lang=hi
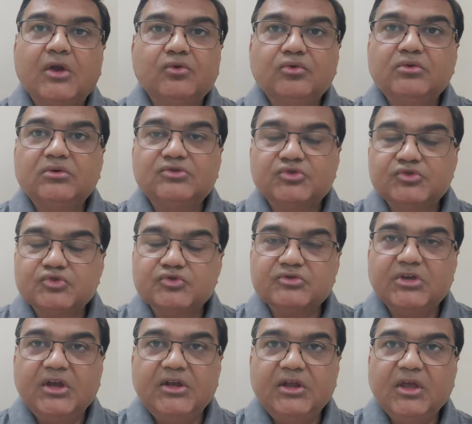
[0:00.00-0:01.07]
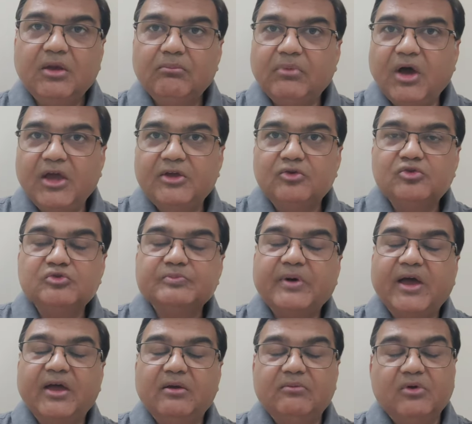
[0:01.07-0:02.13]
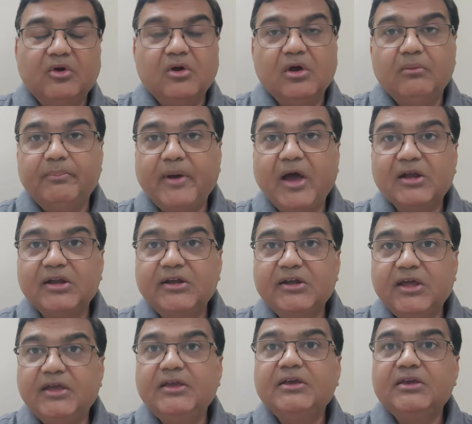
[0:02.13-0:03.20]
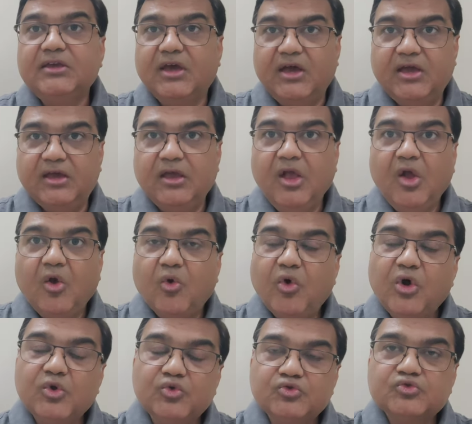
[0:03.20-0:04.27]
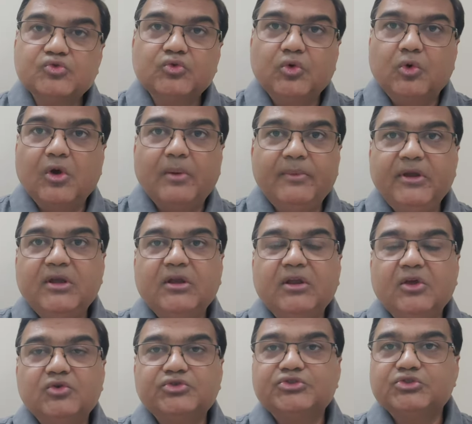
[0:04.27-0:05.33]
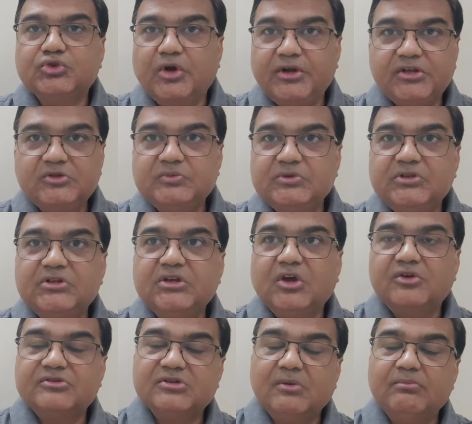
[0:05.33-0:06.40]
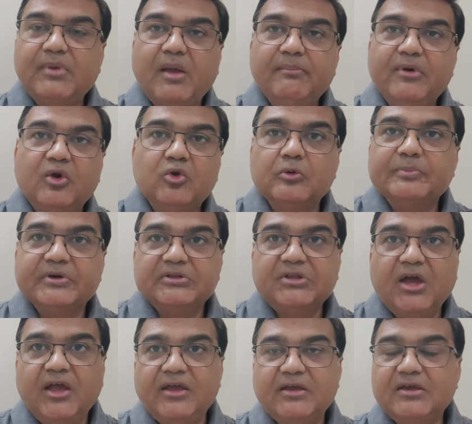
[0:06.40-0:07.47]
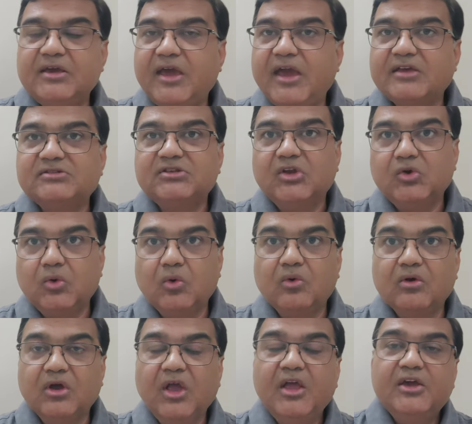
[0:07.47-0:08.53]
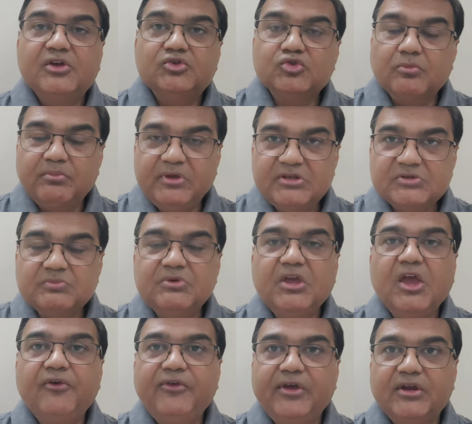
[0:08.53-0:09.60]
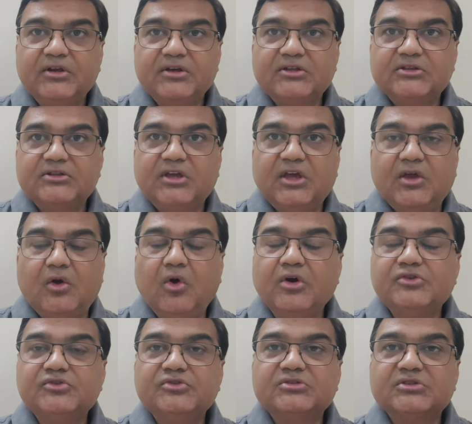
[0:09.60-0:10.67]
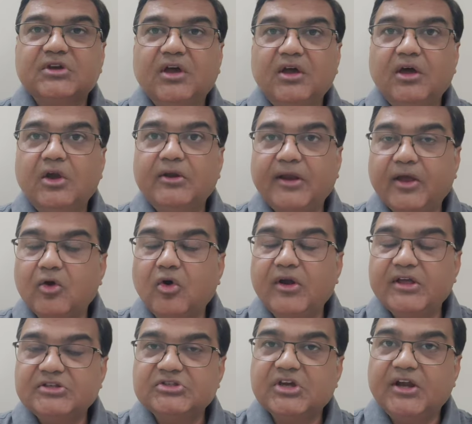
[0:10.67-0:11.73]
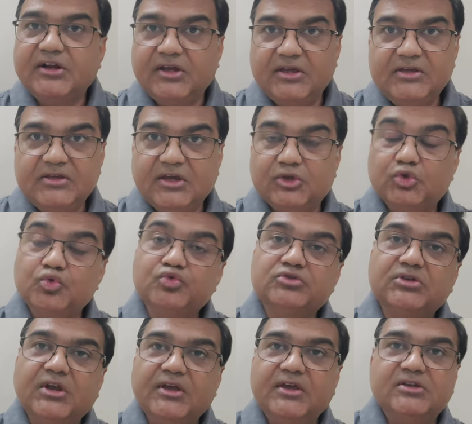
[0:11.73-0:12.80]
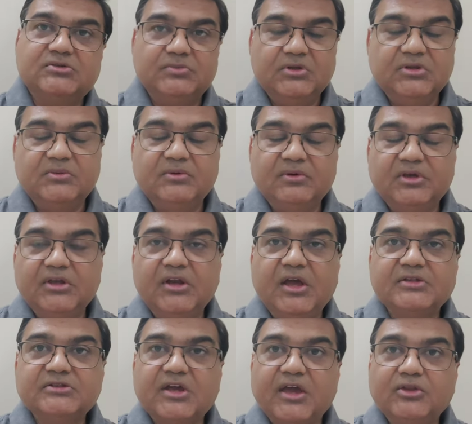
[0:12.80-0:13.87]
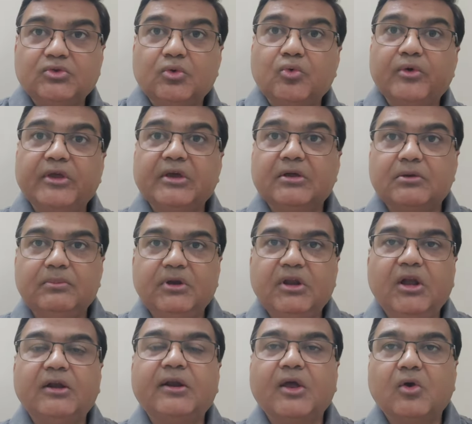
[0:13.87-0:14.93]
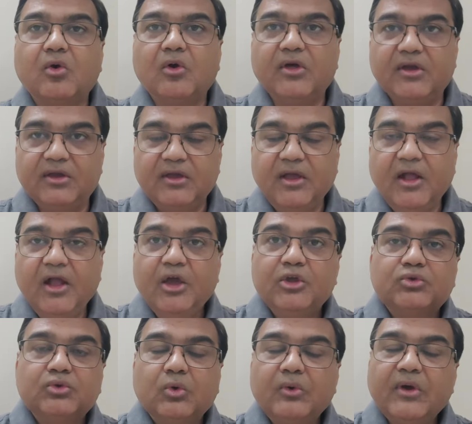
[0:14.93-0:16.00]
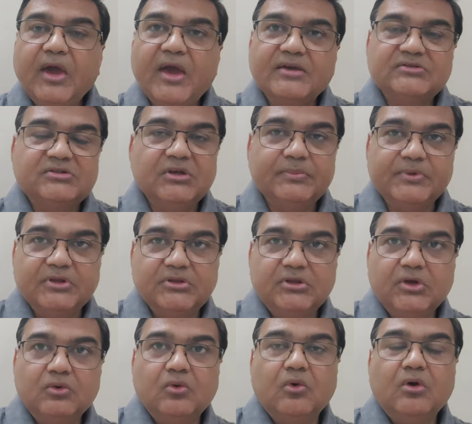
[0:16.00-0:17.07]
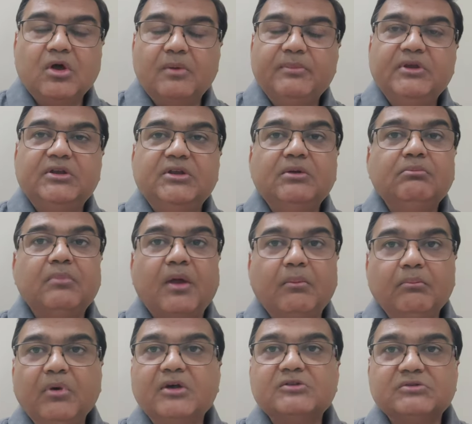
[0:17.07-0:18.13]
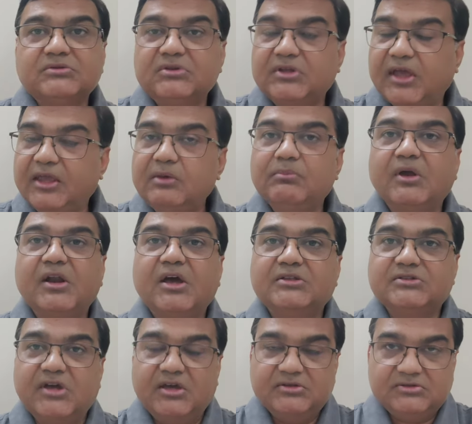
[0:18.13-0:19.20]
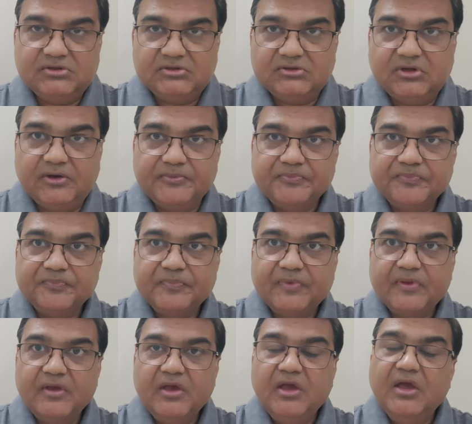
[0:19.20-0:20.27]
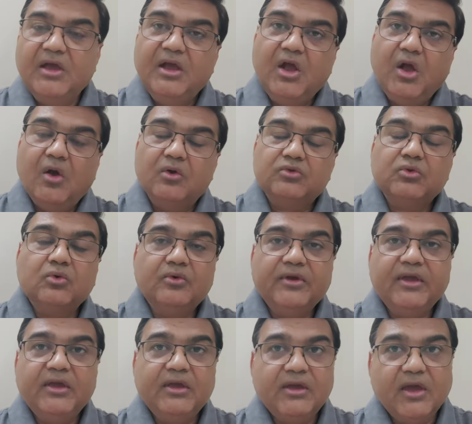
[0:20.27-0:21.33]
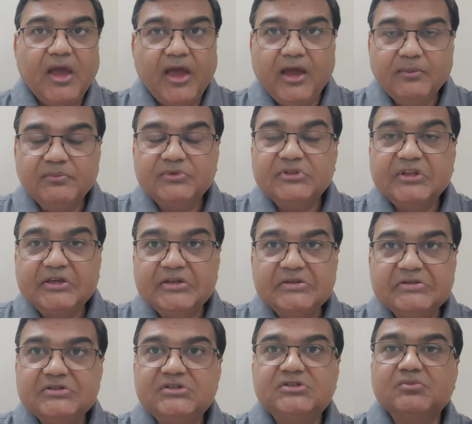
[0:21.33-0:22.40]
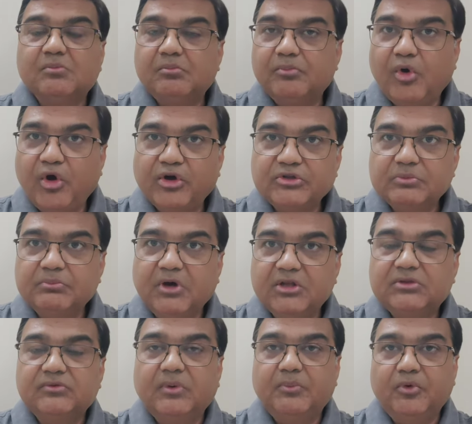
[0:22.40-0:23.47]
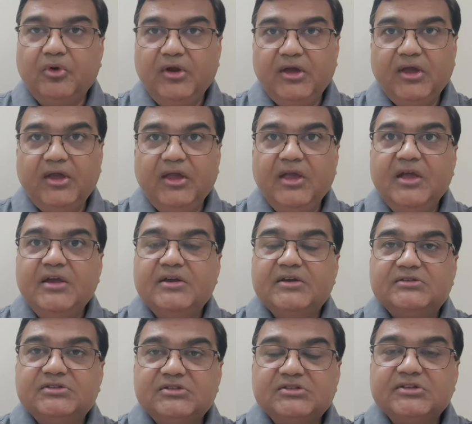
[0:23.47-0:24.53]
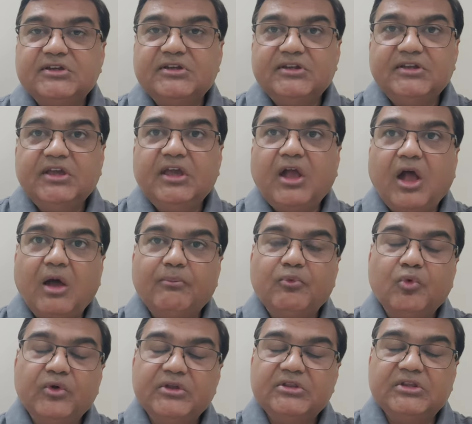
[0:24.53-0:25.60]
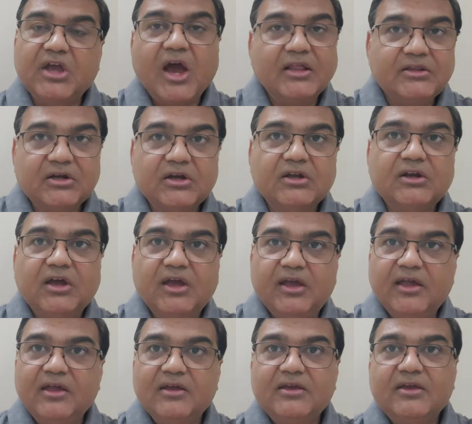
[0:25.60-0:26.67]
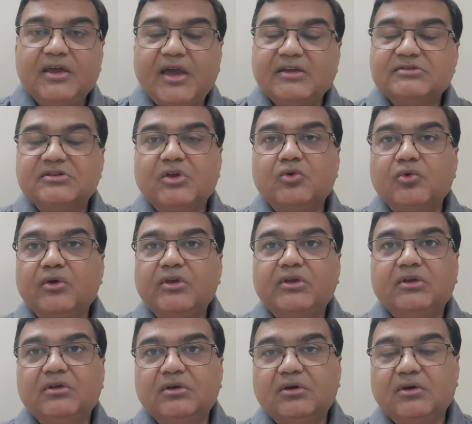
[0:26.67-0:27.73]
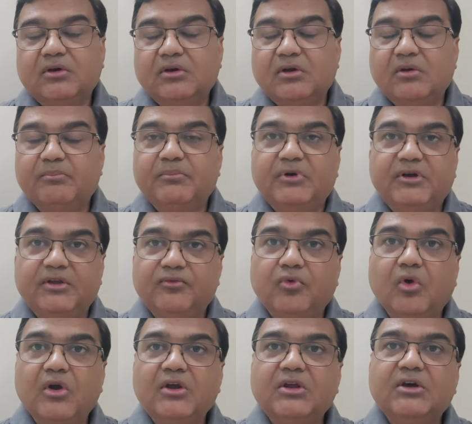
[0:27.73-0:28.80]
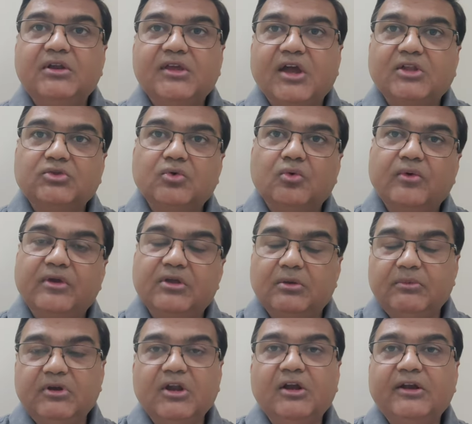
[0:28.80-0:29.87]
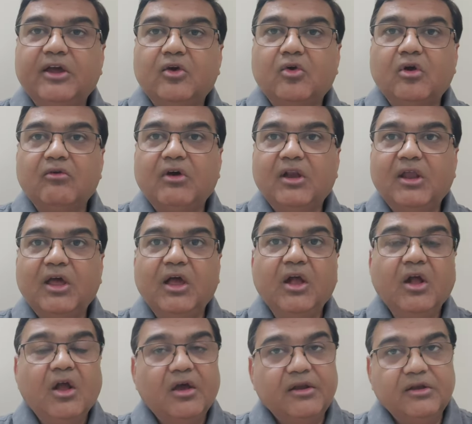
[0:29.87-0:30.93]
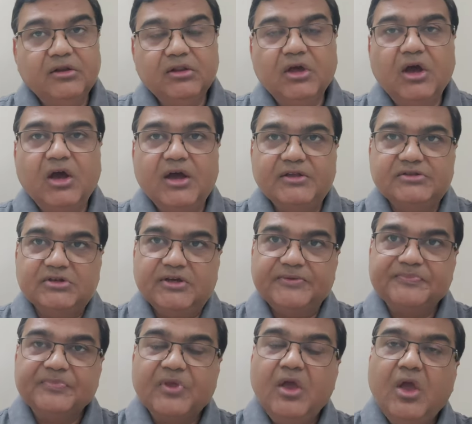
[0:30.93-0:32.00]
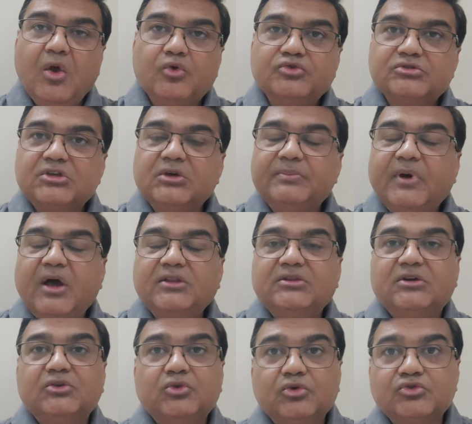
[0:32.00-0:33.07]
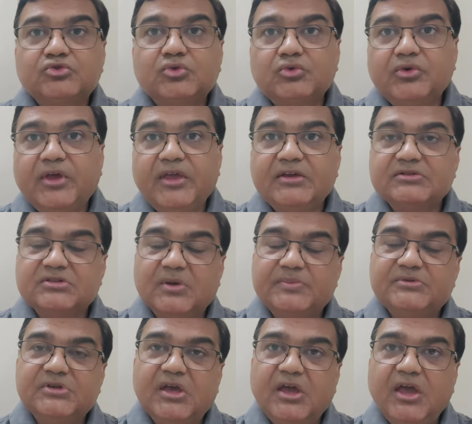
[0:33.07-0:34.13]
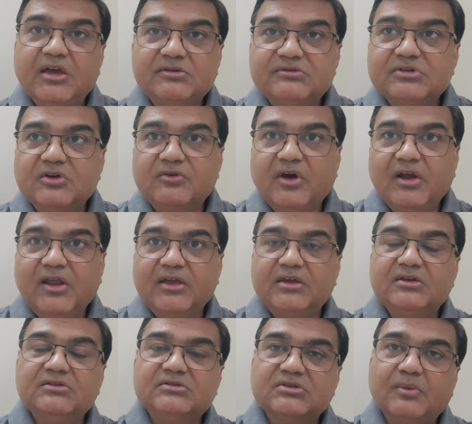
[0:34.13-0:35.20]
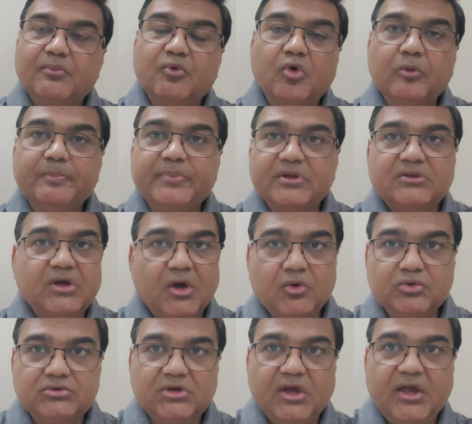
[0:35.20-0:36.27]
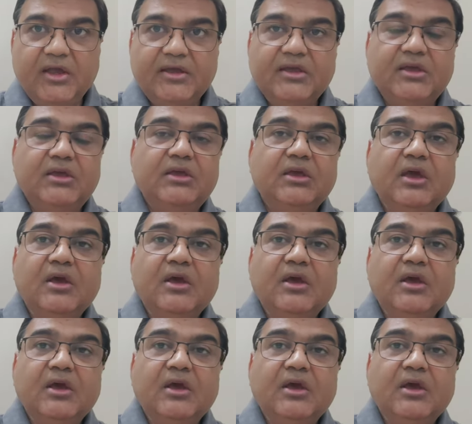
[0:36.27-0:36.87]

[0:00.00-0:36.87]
कानून जो सोसाइटी के बायरूस पा, पालन नहीं किया है और उसको कमेटी ने कुछ नोटिस भी दिया और सब मेंबर को पता है कि ऐसे लोग जो मिसबिहेवियर करते हैं और जिसका रिकॉर्ड अच्छा नहीं है दूसरा केस में गिना जाए तो कोई क्रिमिनल रिकॉर्ड है तो ऐसे बंदे को कमिटी मेंबर्स नहीं बना जा सकता तो ये अहम तीन चीज़ बहुत महत्वपूर्ण है जिसके लिए आपको ये ध्यान रखना है कि ऐसे कोई डिफॉल्टर या तो कोई क्रिमिनल रिकॉर्ड वाला ना आ जाए उसके बाद दोस्तों एक सबसे अहम सवाल है कि सबको पता होता है कि